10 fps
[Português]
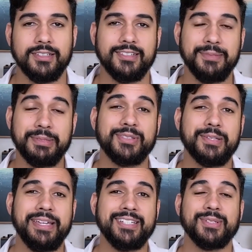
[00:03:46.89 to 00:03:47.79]
Lembrando
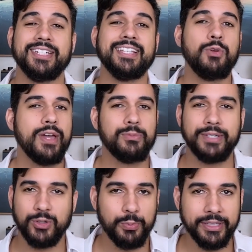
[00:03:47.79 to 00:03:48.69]
também que isso aqui não é uma
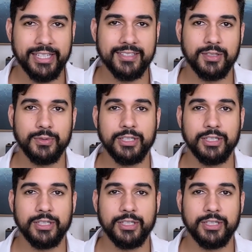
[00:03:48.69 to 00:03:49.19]
recomendação,